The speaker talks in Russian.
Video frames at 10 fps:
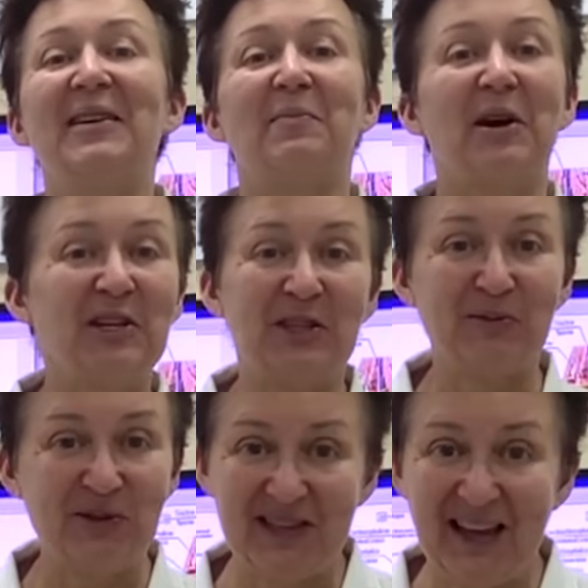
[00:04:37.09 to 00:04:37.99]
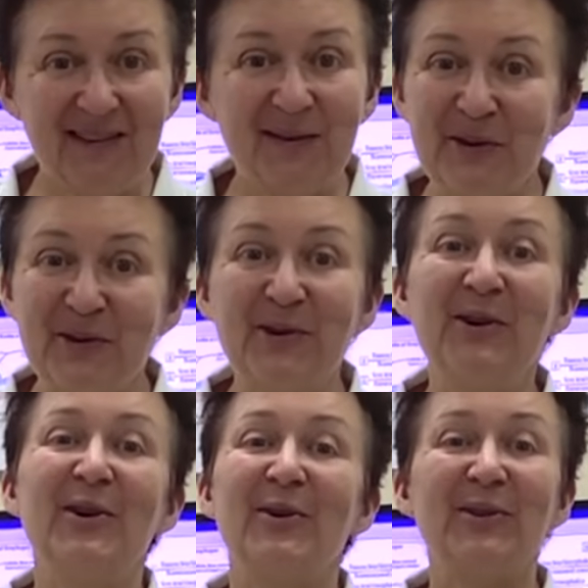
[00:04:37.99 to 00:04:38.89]
Поэтому, слава богу,
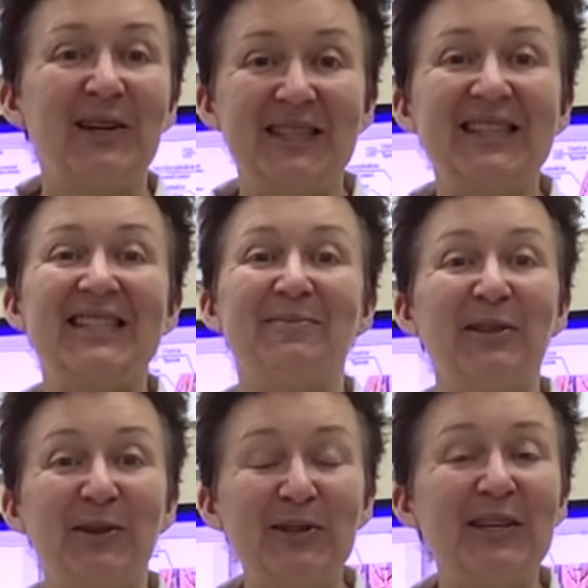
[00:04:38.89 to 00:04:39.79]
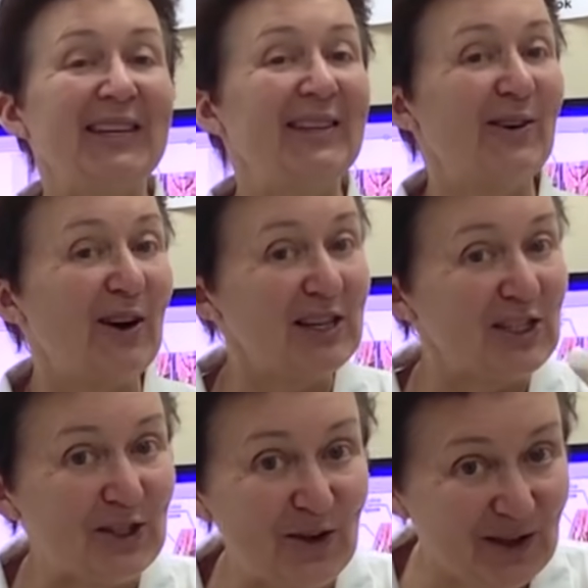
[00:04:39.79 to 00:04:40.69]
у нас есть методики, но
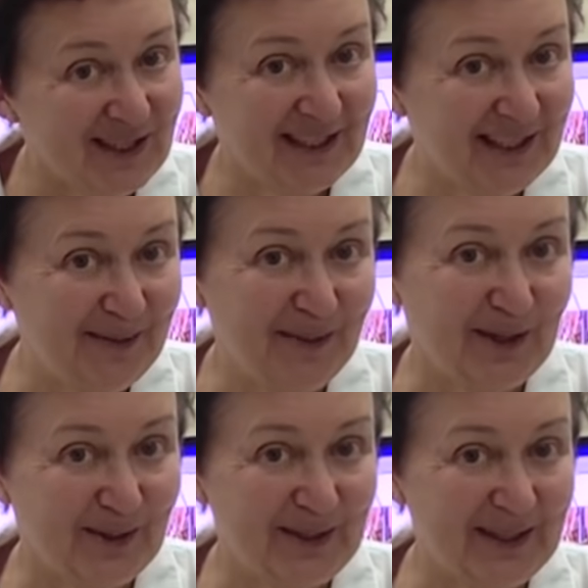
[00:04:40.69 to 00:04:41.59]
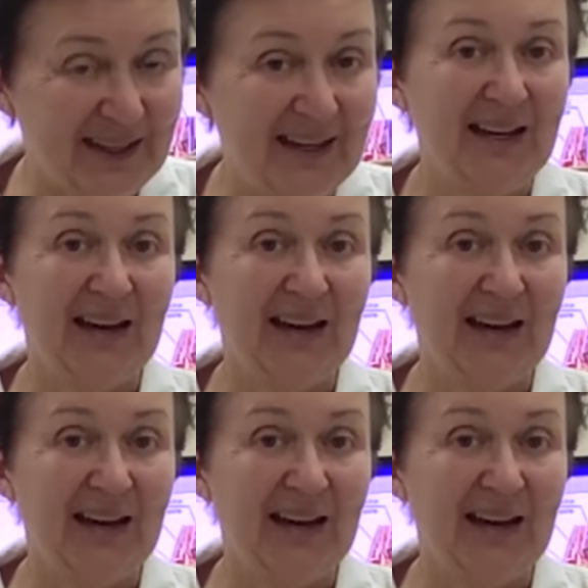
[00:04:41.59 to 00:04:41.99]
осознанные методики.